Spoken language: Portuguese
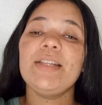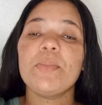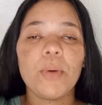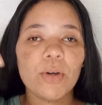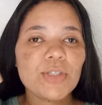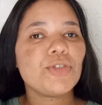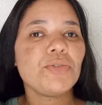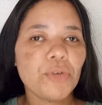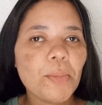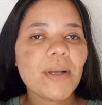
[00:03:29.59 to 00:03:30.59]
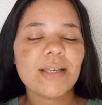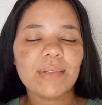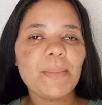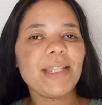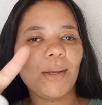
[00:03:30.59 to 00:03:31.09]
E no box de informação
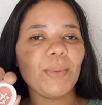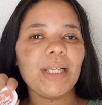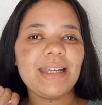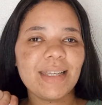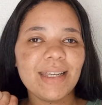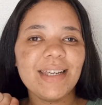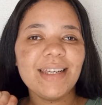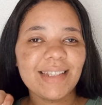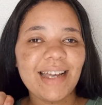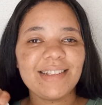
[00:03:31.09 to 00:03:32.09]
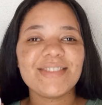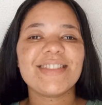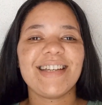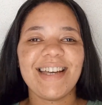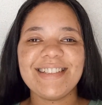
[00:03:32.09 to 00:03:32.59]
também tem um link, tá? Então
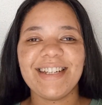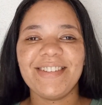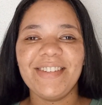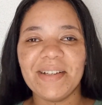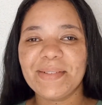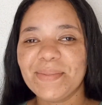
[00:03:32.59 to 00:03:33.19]
você já cai direto lá.